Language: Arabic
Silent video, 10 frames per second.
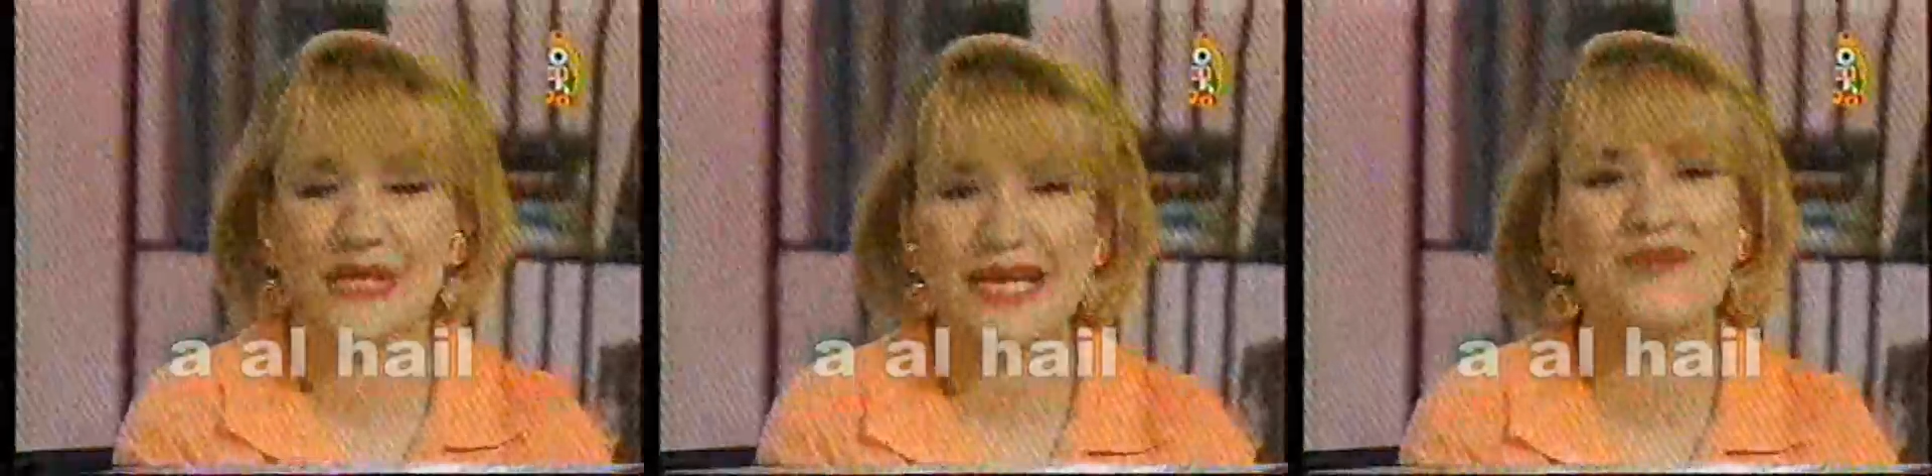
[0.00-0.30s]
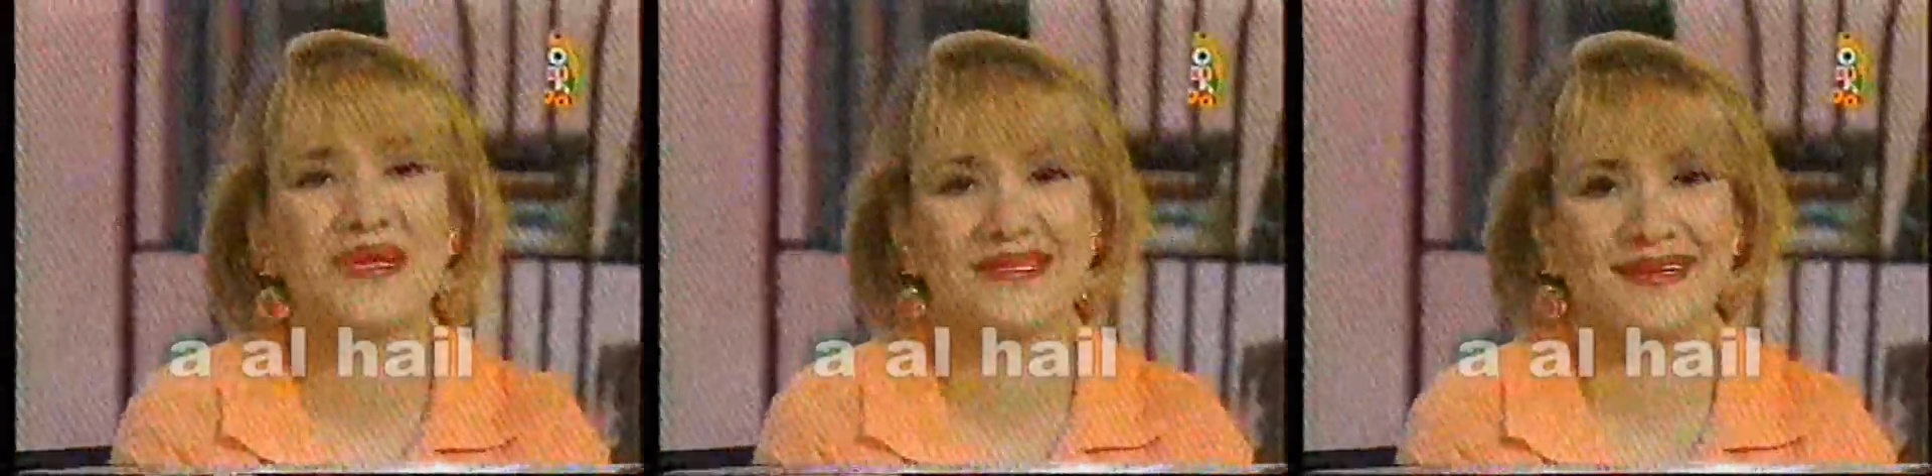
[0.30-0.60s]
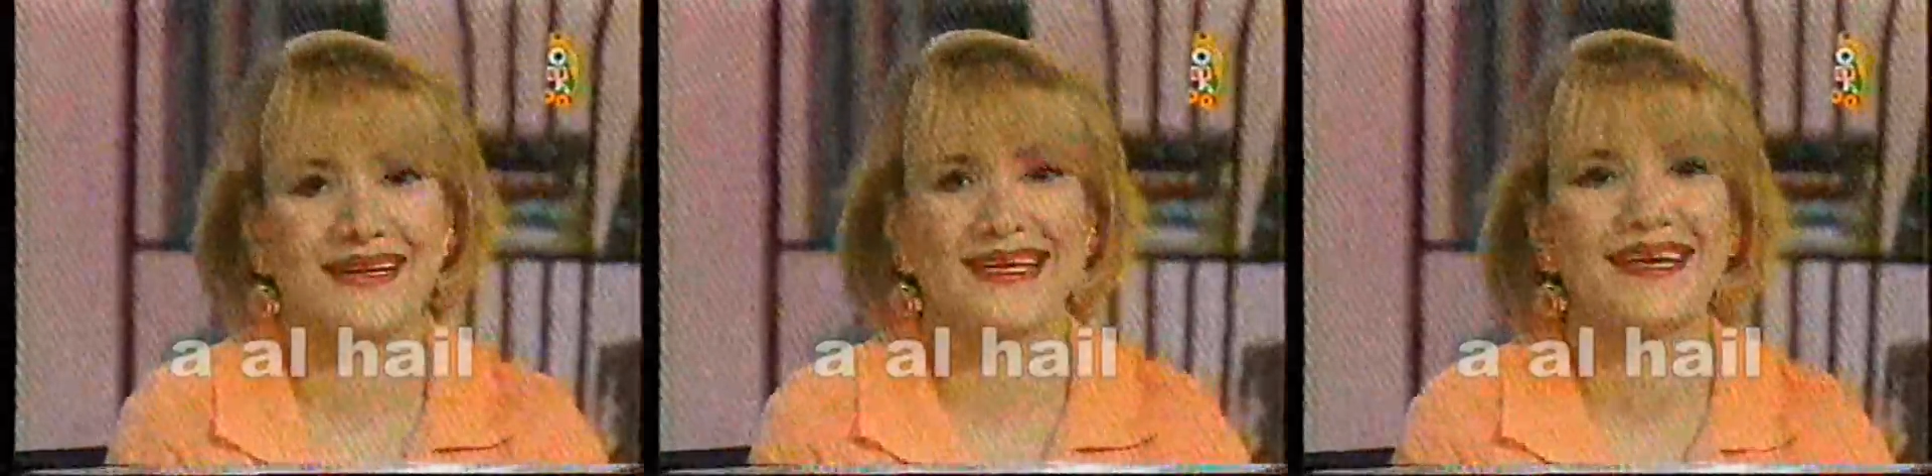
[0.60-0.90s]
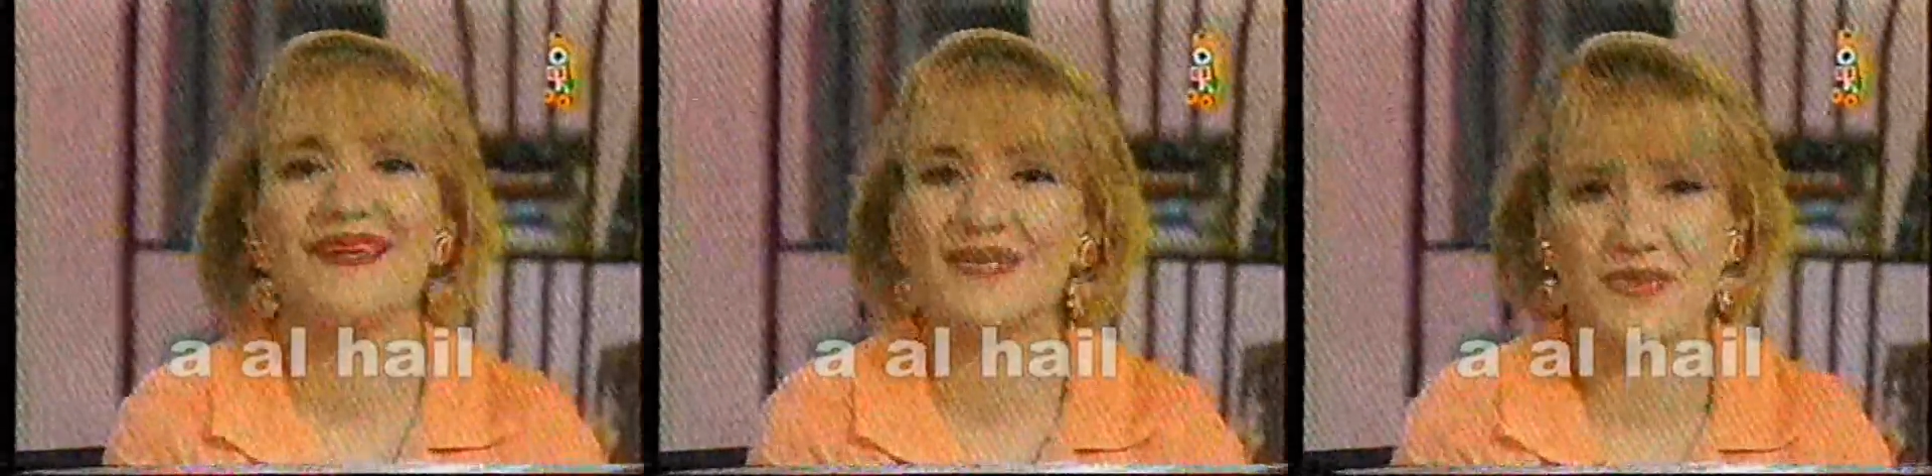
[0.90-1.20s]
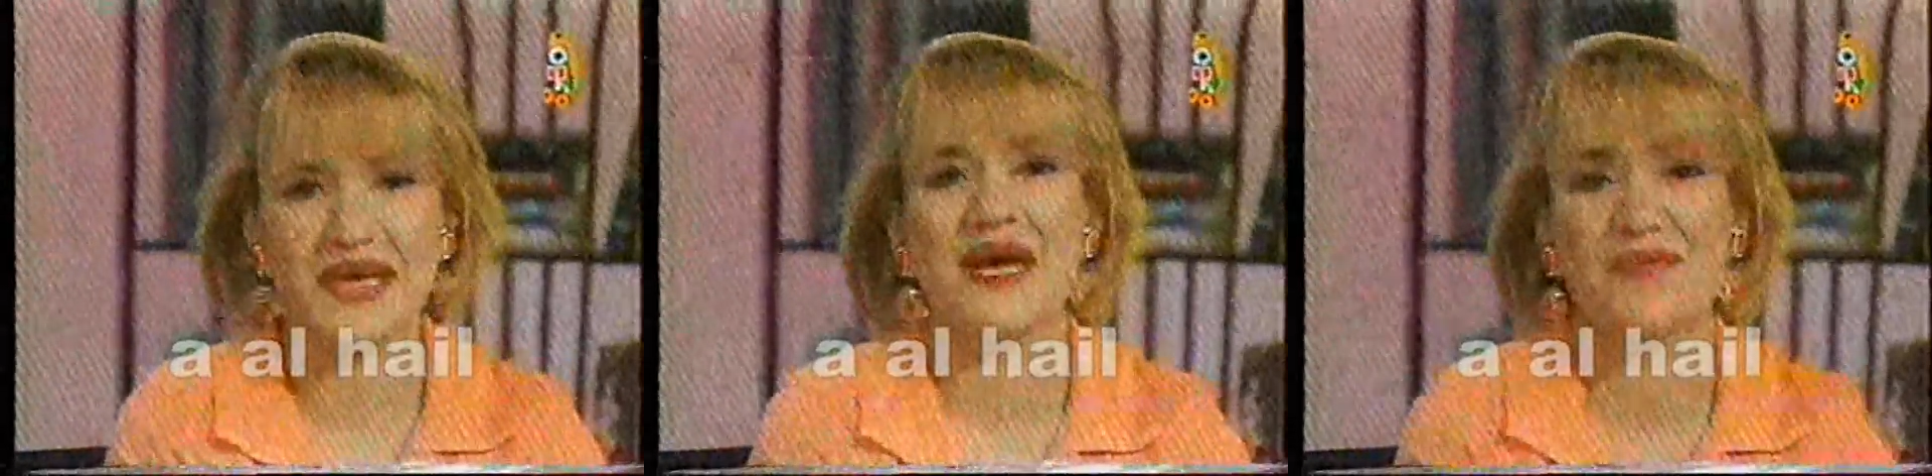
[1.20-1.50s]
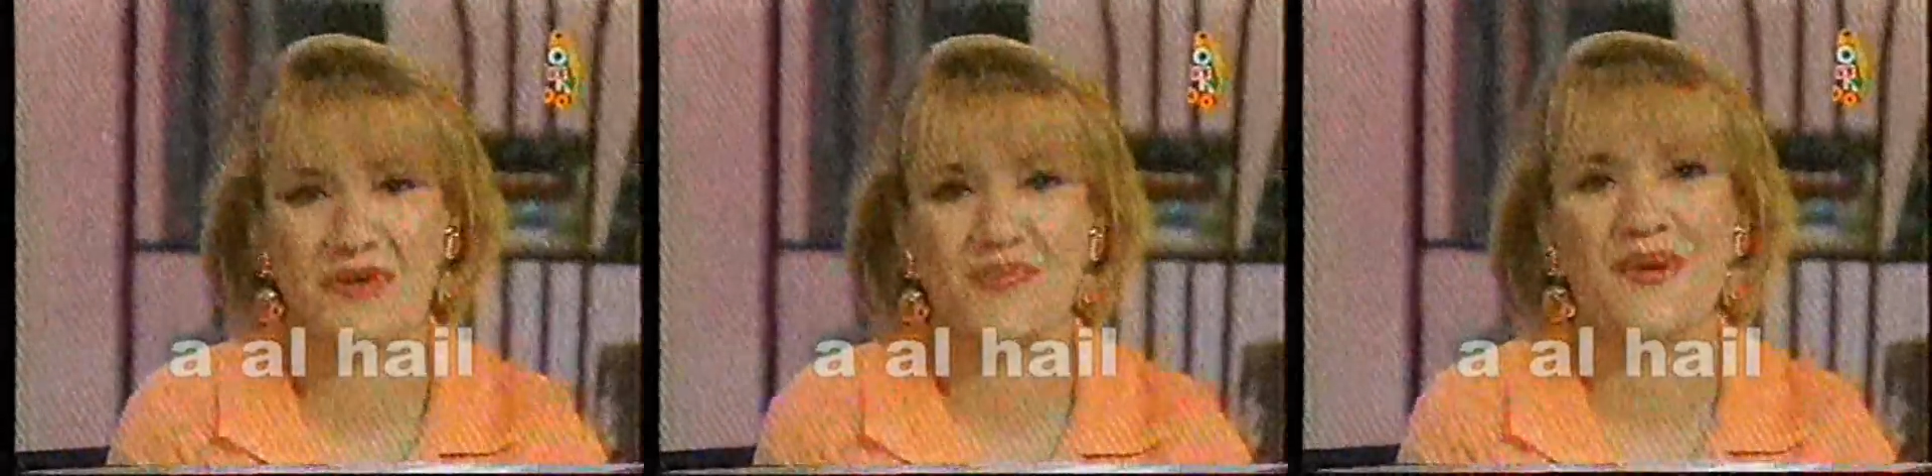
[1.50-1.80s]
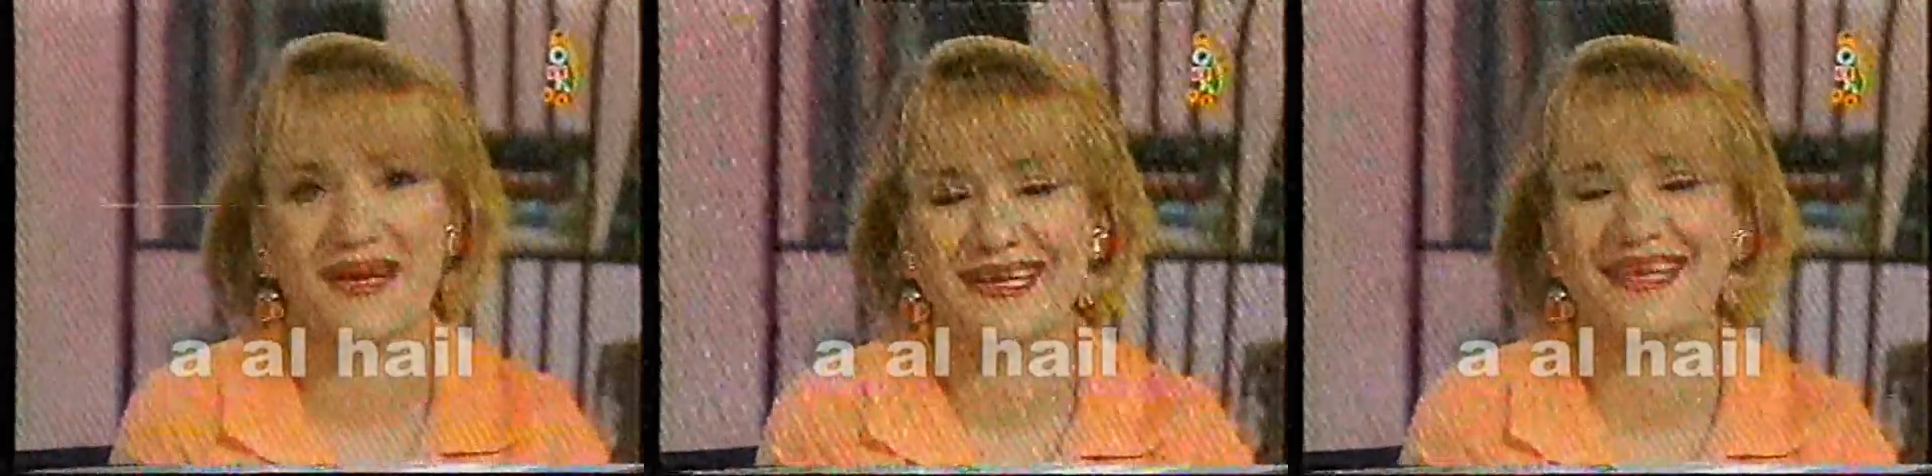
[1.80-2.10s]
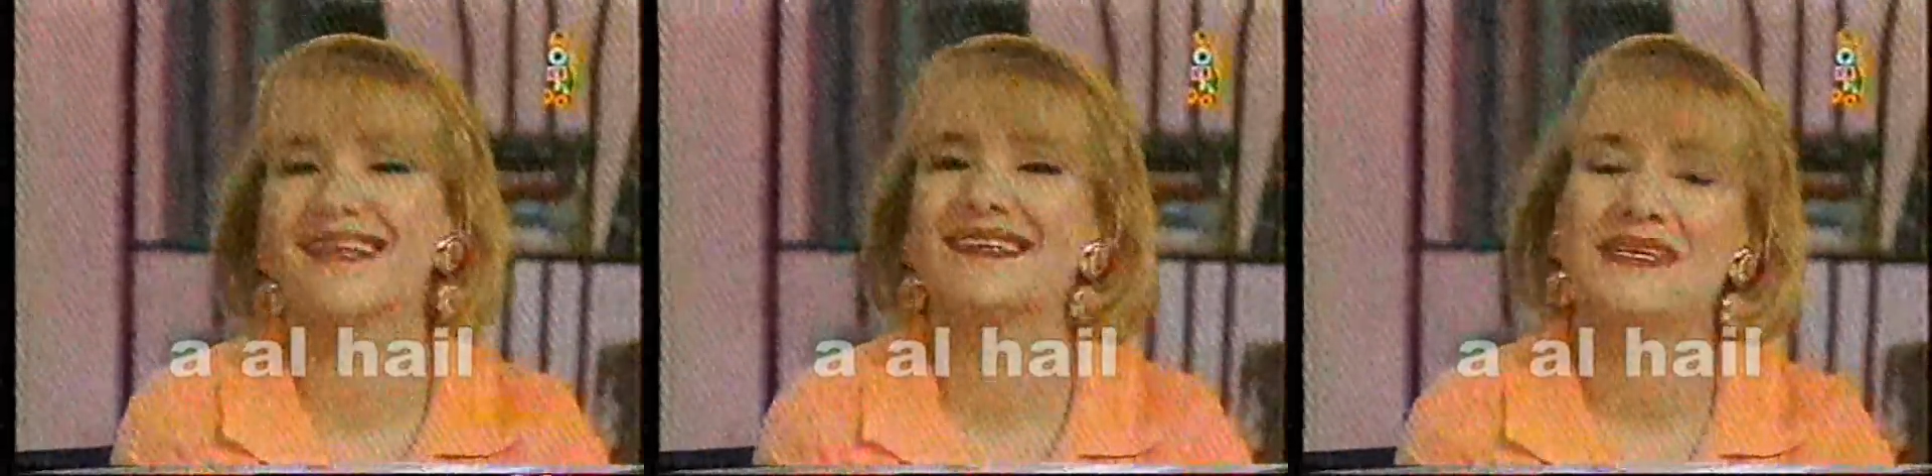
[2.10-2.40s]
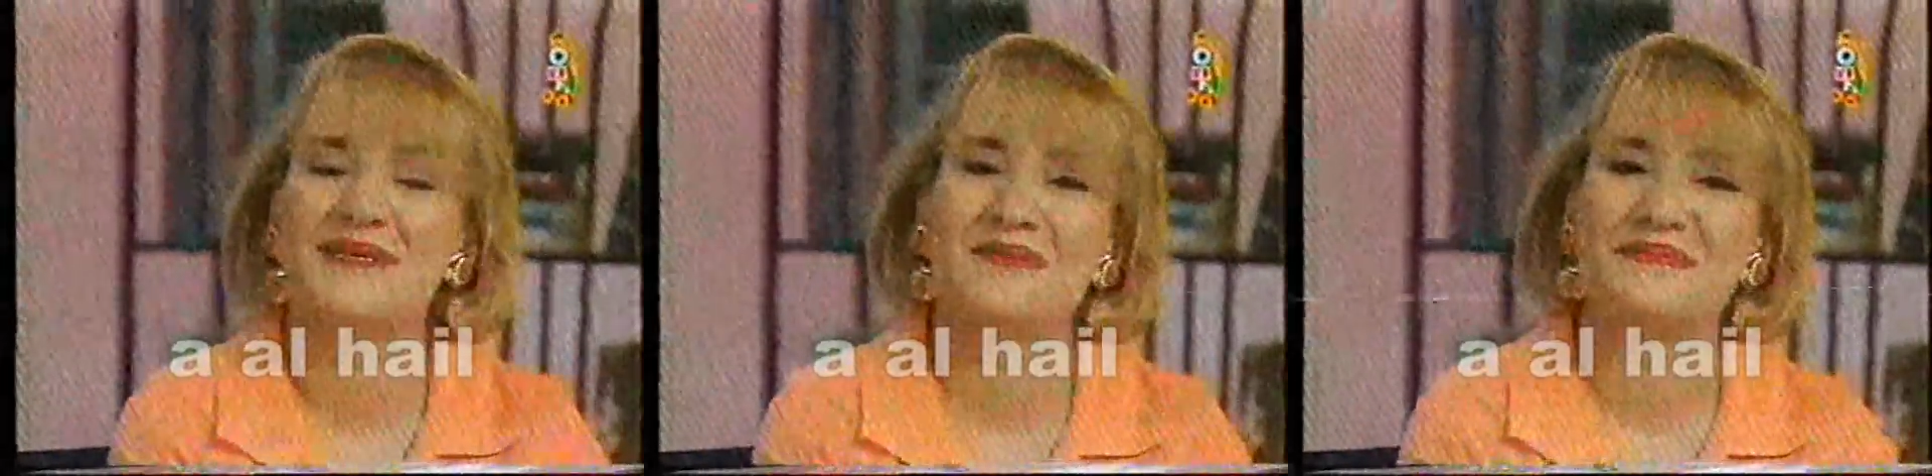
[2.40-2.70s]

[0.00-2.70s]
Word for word: والكلمات الرقيقه اللي سمعناها من مبارك